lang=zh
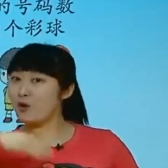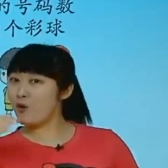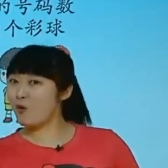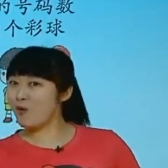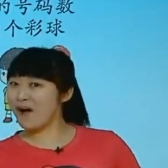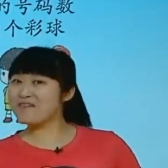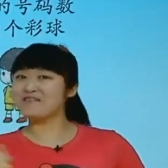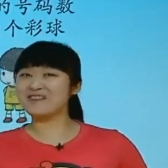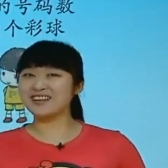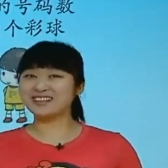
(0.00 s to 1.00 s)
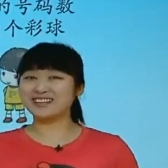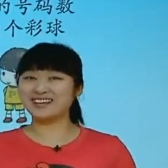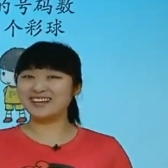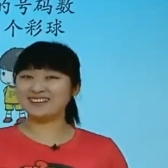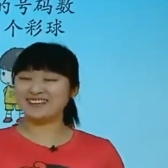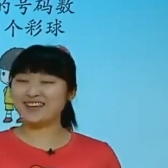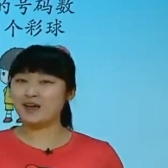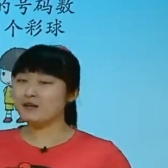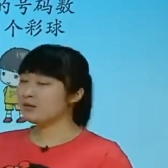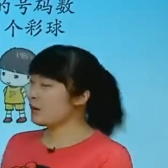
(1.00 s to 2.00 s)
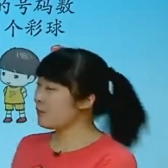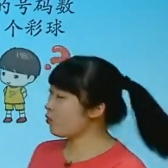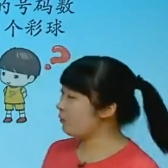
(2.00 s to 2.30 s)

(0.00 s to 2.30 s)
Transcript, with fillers: 换问题。那么我